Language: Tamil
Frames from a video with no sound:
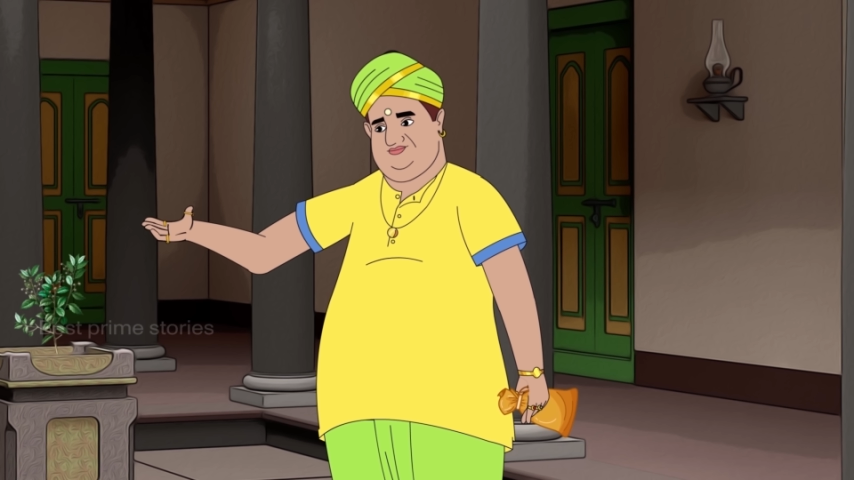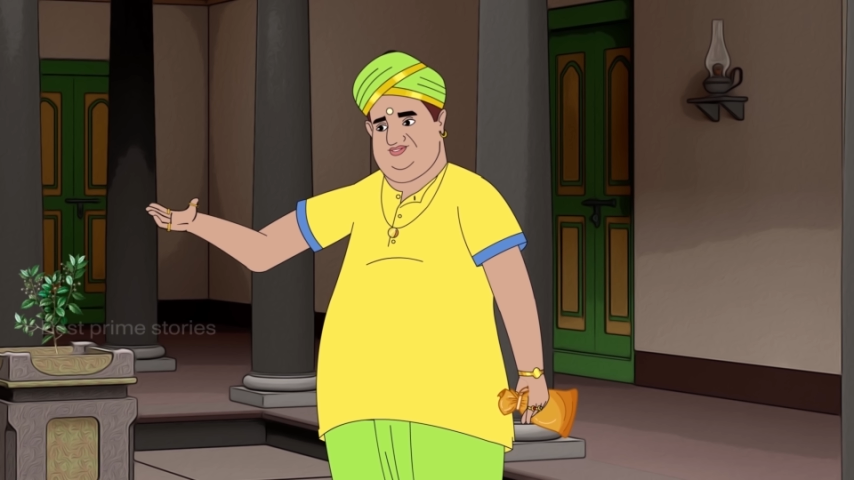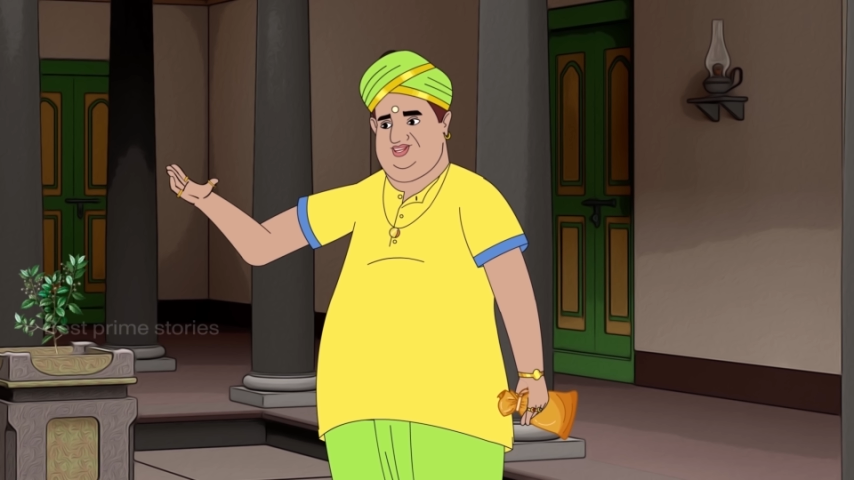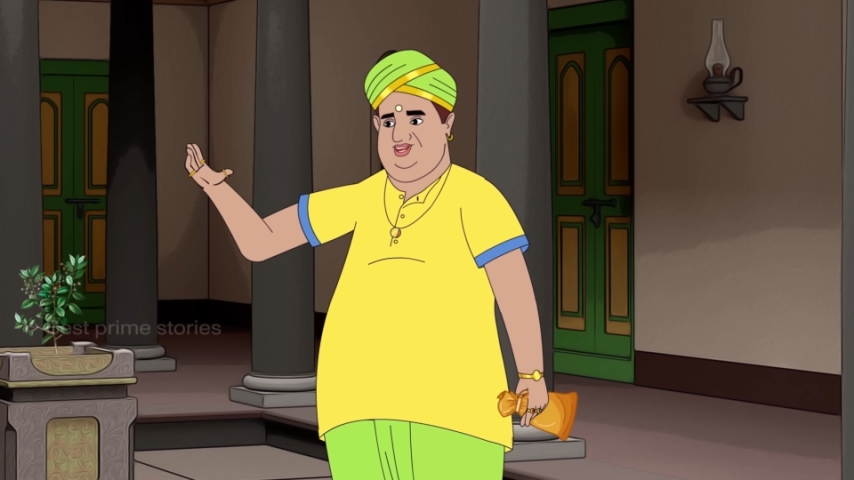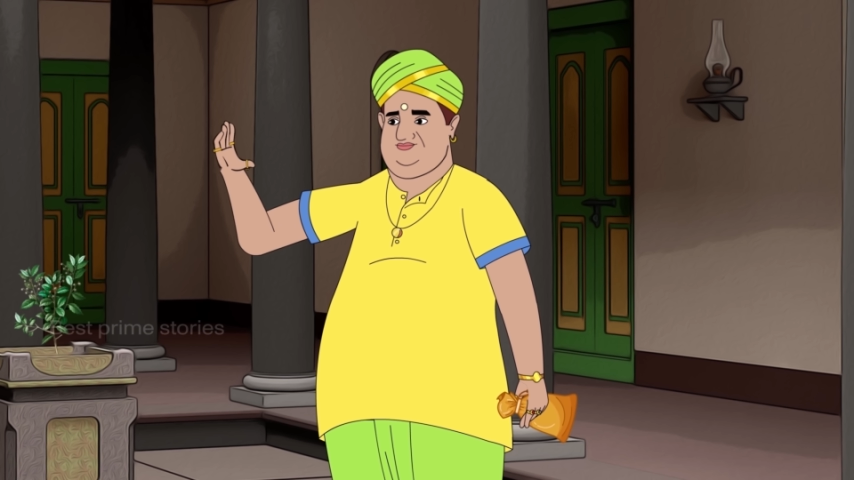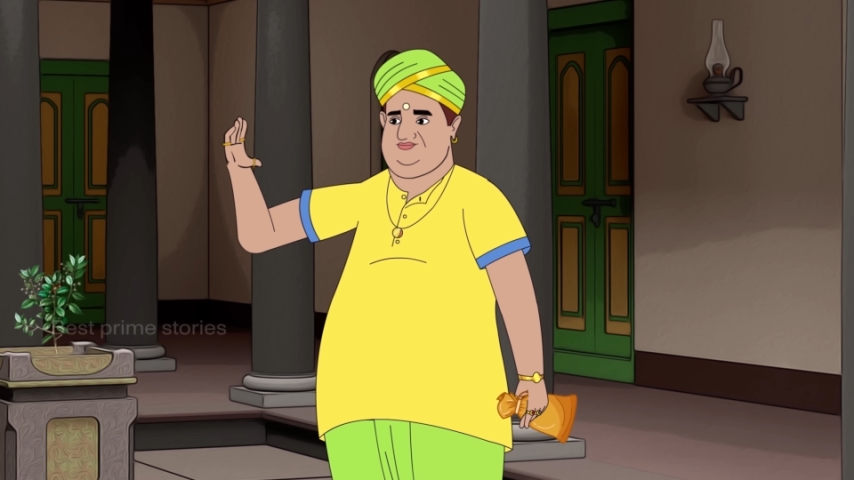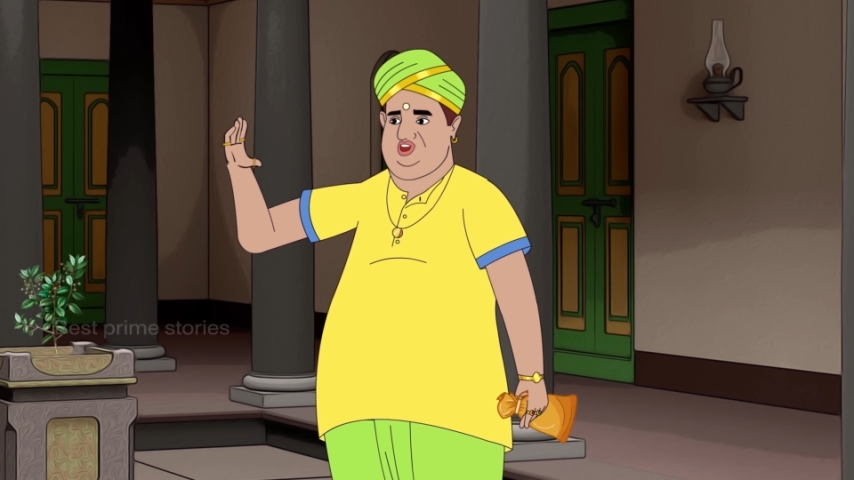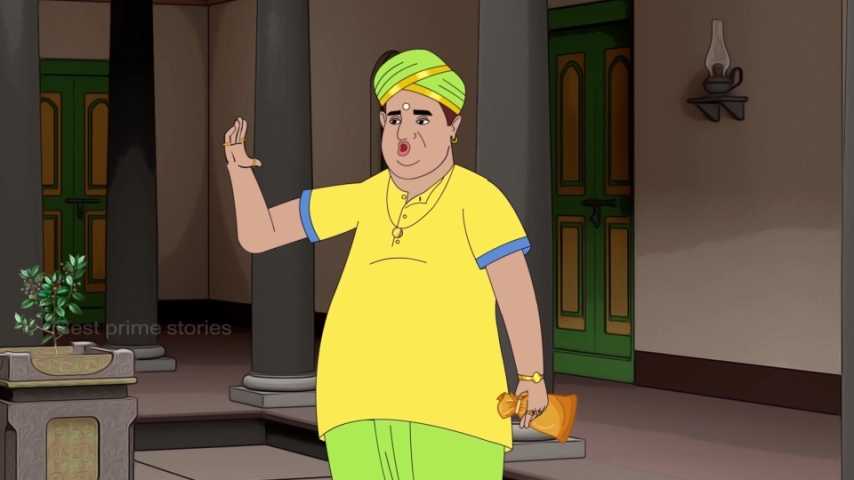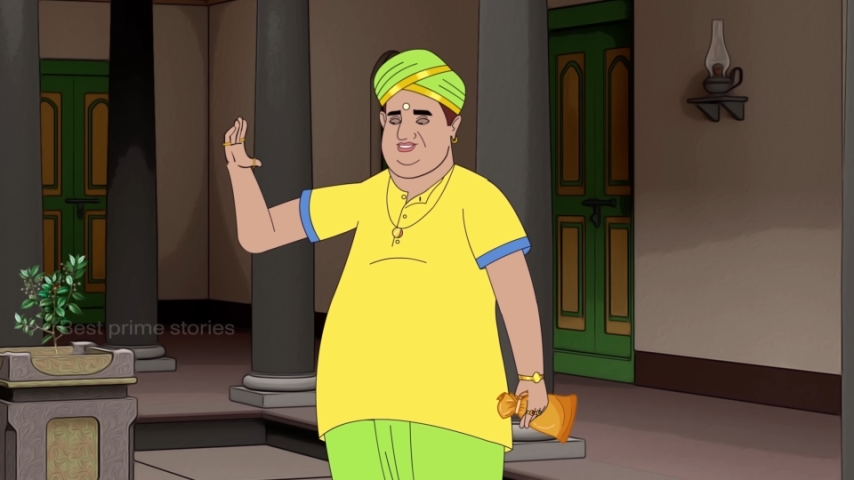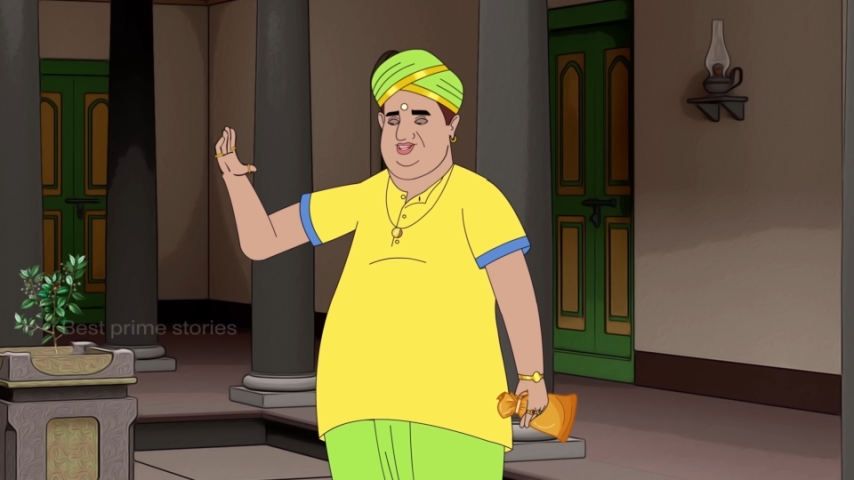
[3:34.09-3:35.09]
உனக்கு விருப்பம்
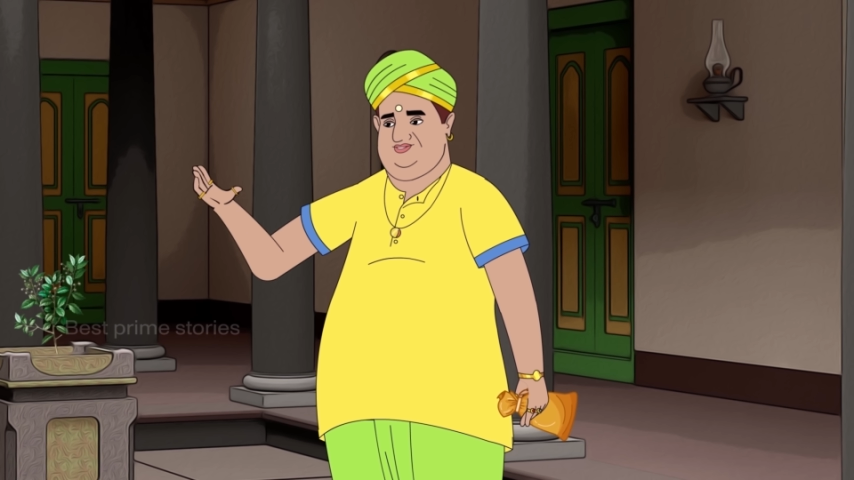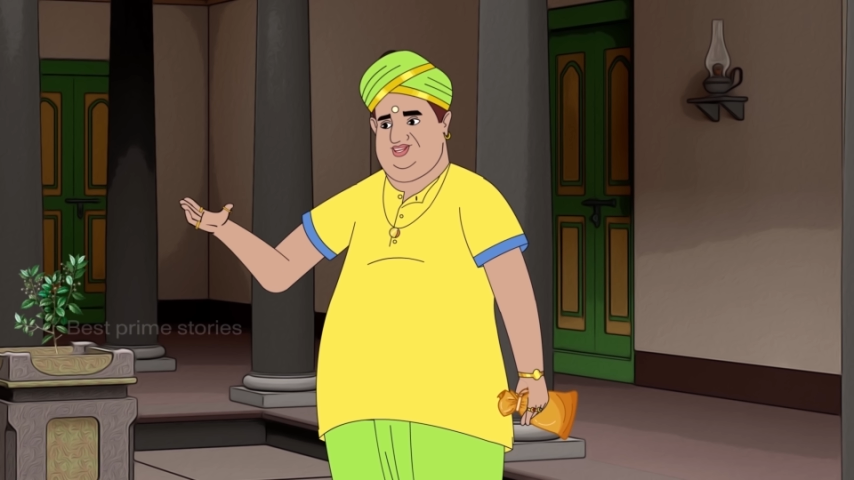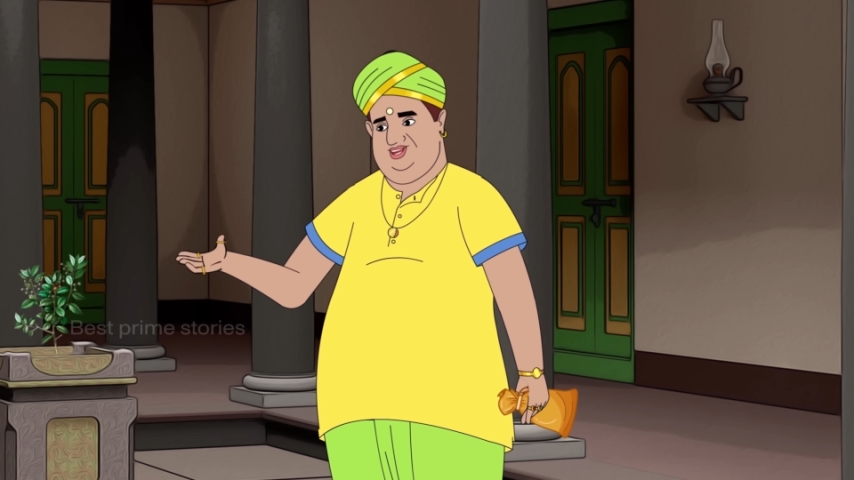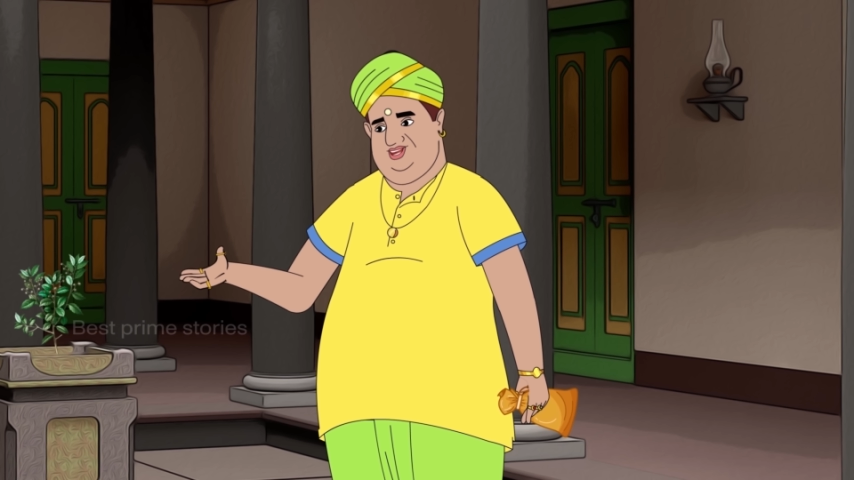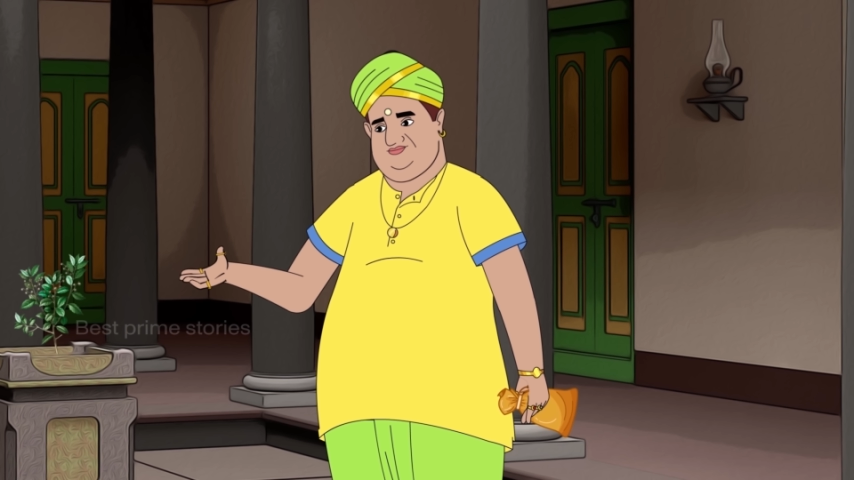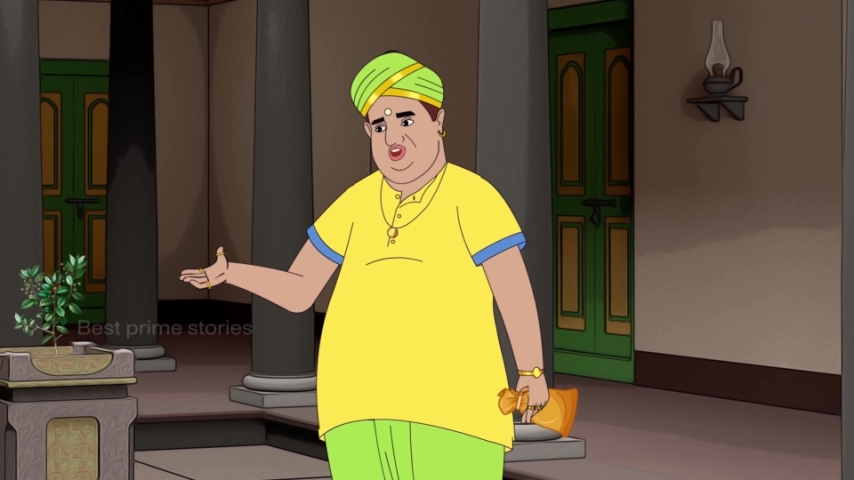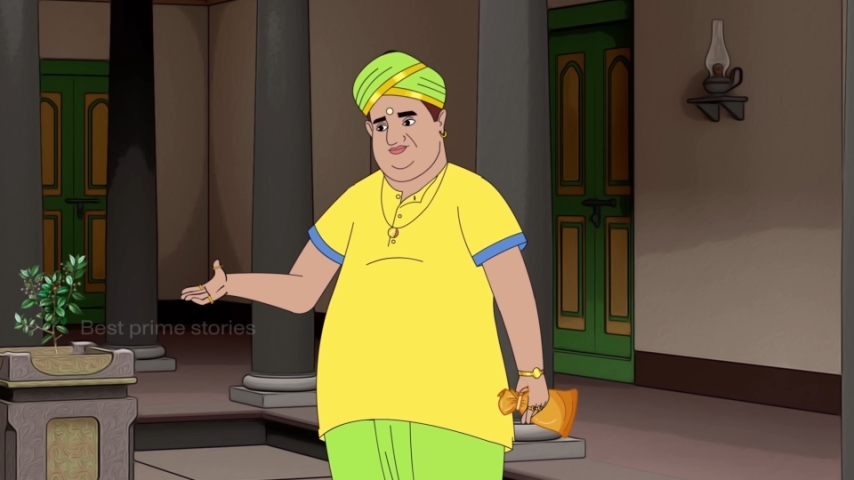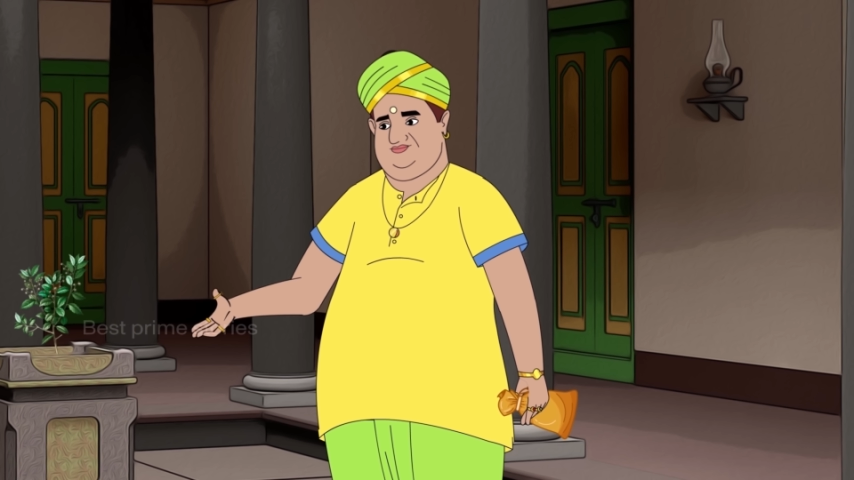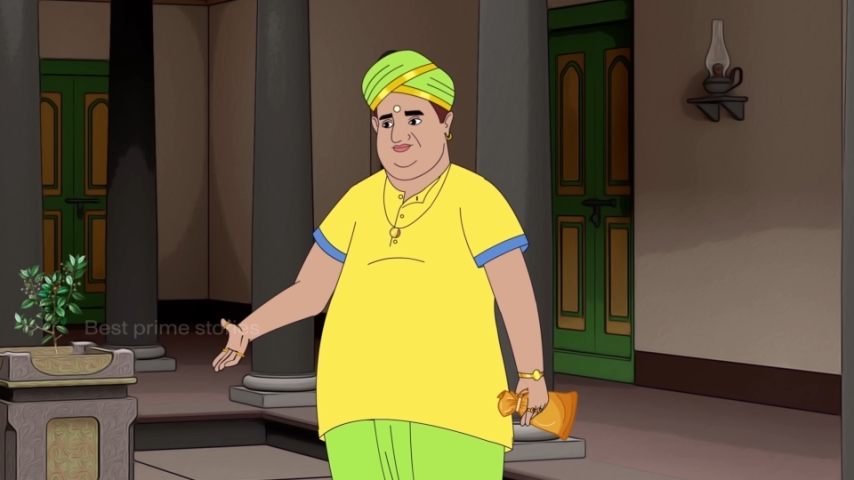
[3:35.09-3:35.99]
இருந்தா இரு இல்லைன்னா கிளம்பு